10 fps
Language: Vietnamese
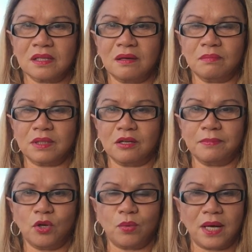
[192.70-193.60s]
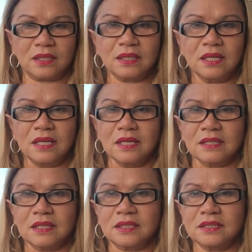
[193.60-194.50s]
không mình không bị hụt khẩn
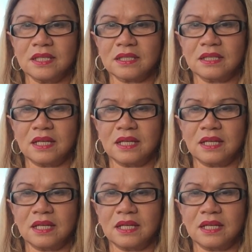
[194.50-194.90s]
thì thứ nhất